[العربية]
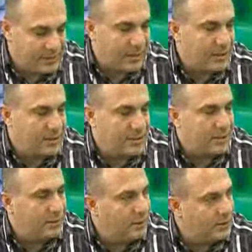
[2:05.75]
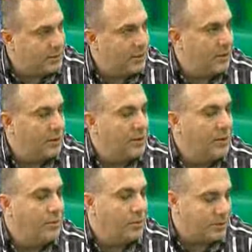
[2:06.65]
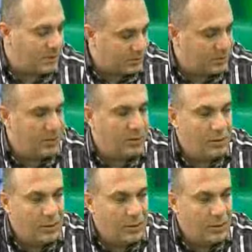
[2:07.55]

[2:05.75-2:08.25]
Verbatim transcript: ركز اكثر صار قرر